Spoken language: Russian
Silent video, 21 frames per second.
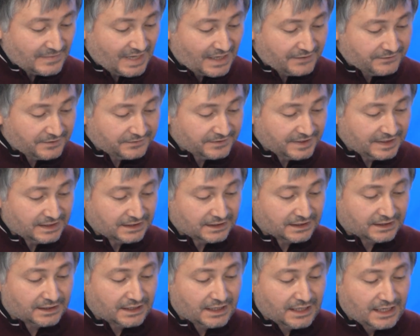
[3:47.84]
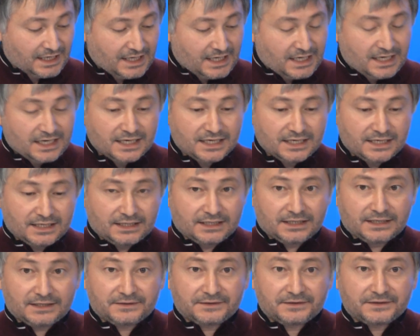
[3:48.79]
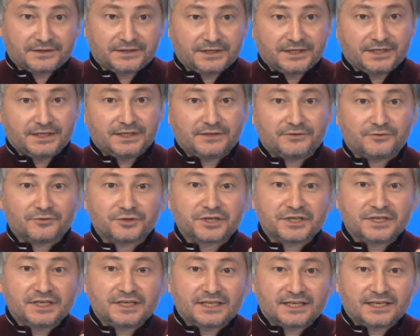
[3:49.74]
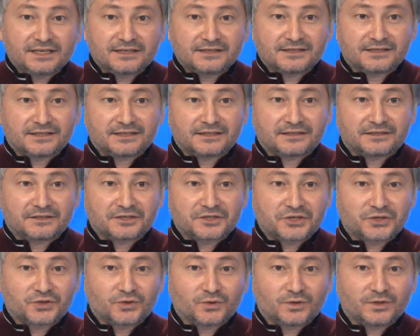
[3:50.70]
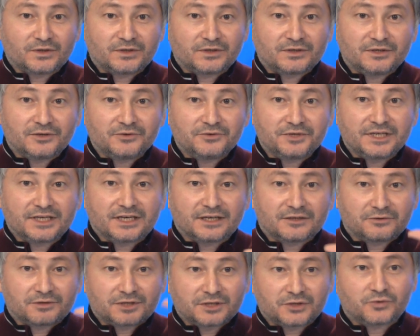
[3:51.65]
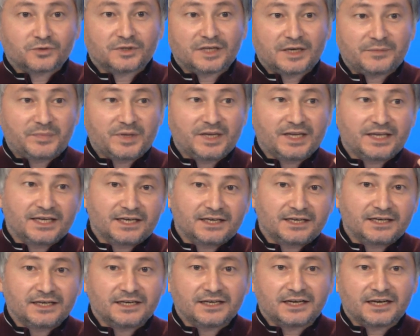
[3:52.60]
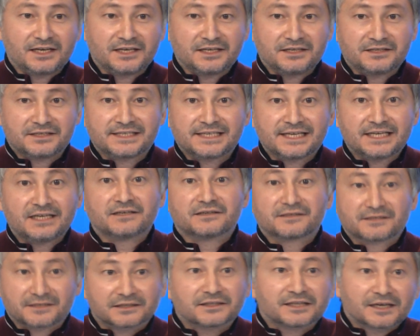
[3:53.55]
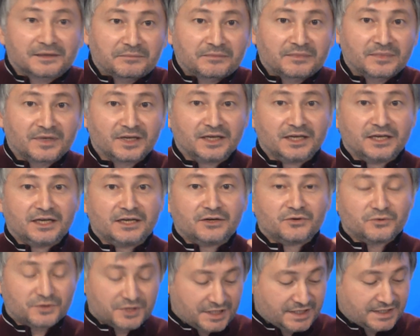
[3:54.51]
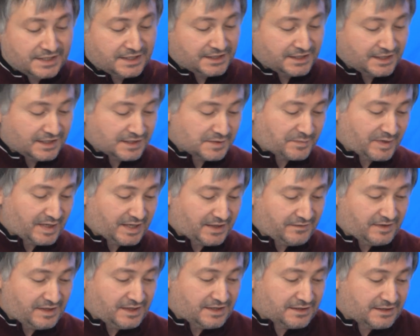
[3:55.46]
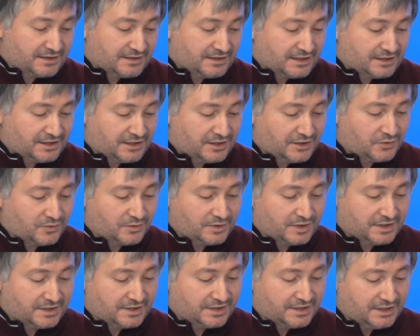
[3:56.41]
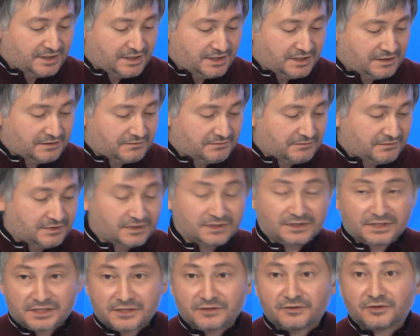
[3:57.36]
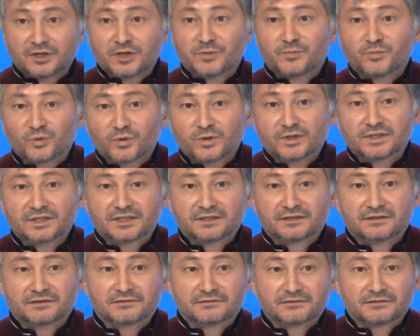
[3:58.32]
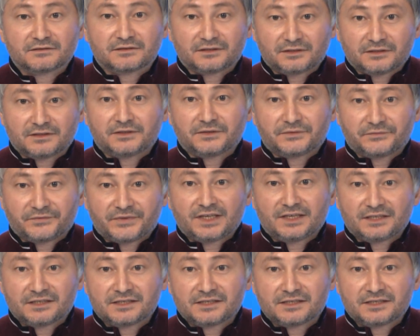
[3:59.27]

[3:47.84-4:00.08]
во-вторых, э, очень интересно, что люди, которые туда переехали, они селятся там. Уже сейчас появились на территории Сирии э, населенные пункты, э, да,